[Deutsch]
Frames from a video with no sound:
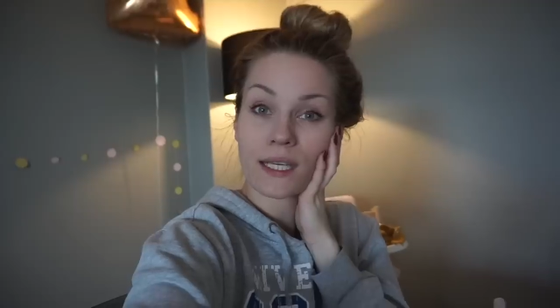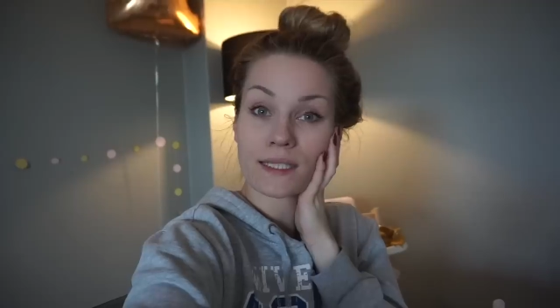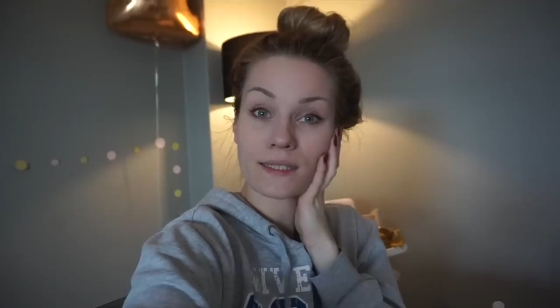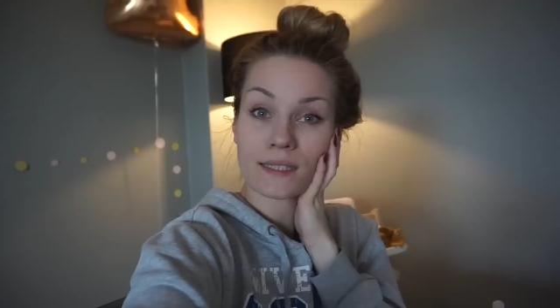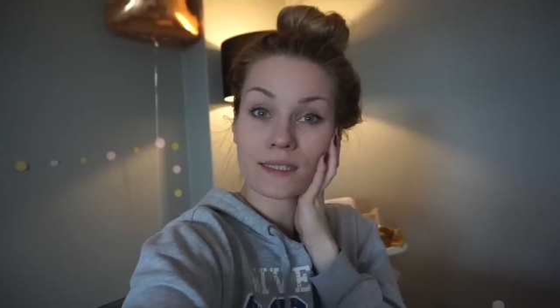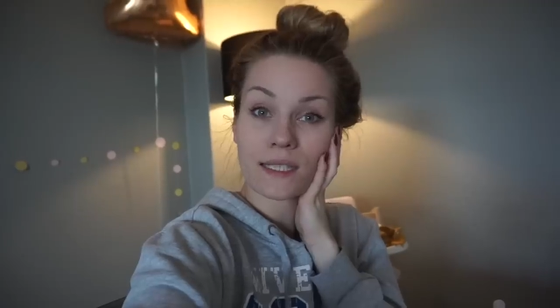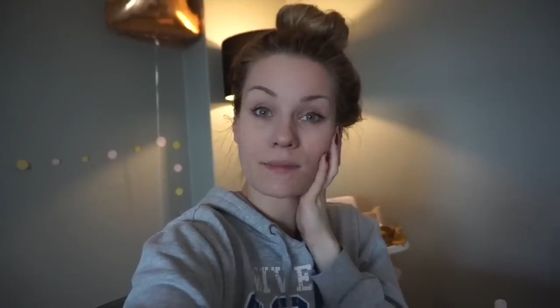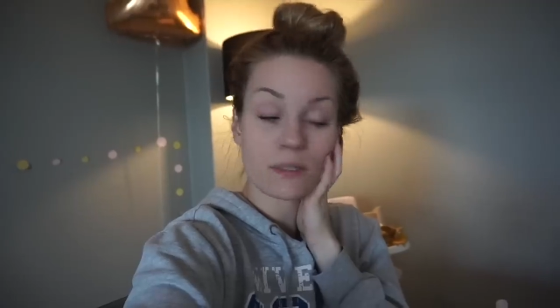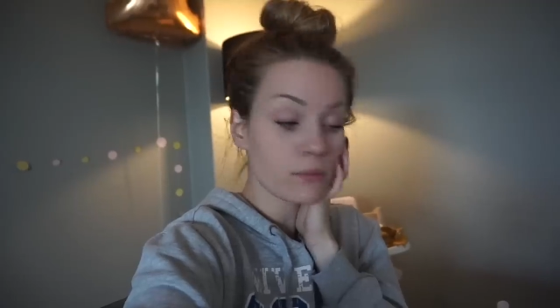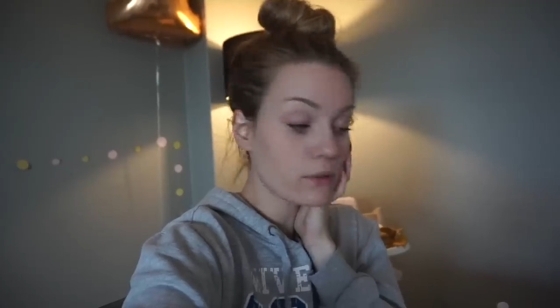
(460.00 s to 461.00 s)
Es ist jetzt
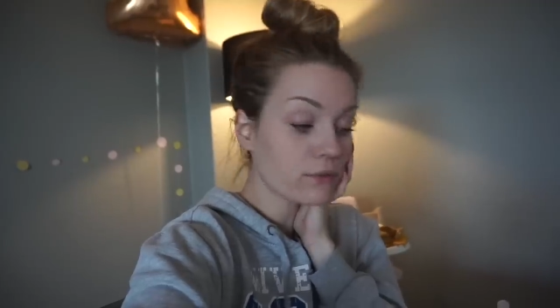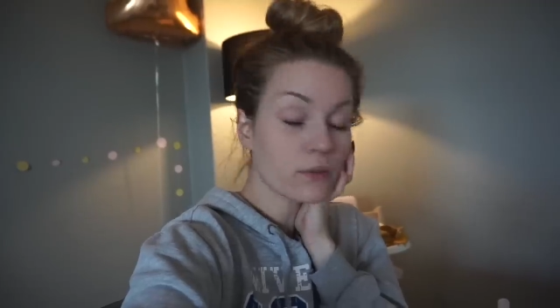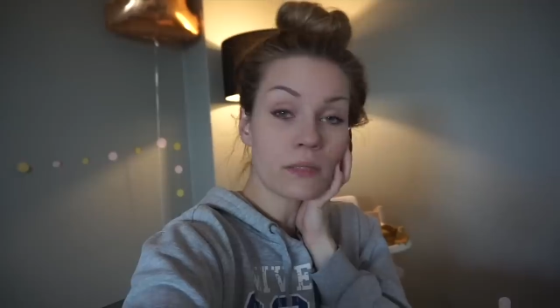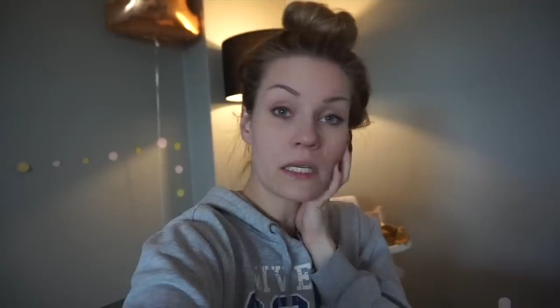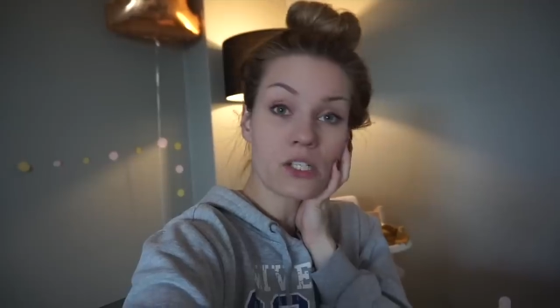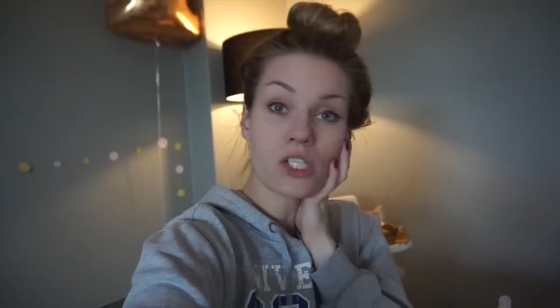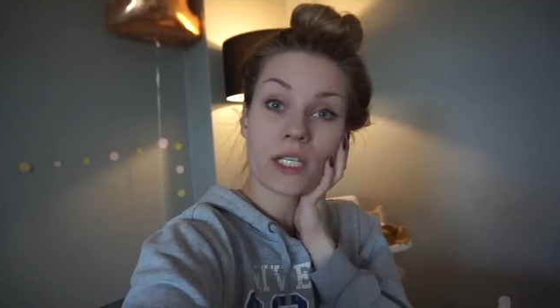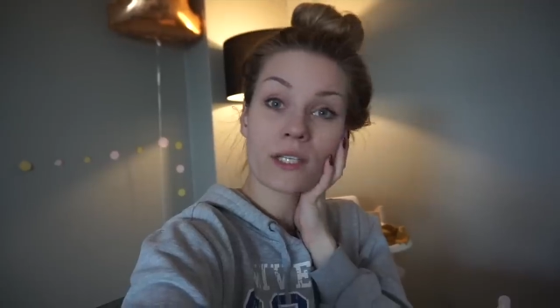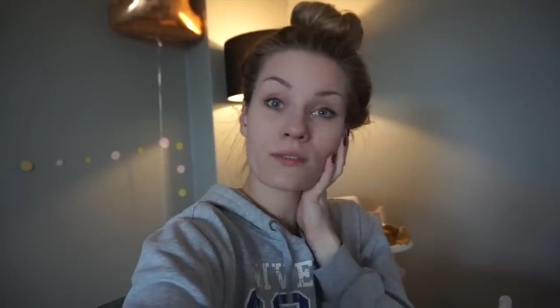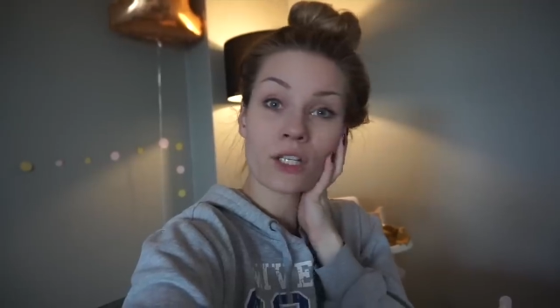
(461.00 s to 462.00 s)
halb zwölf und Mila
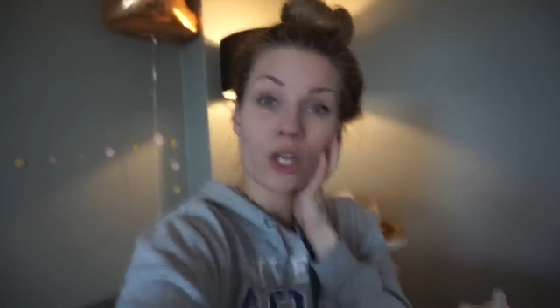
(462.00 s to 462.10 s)
schläft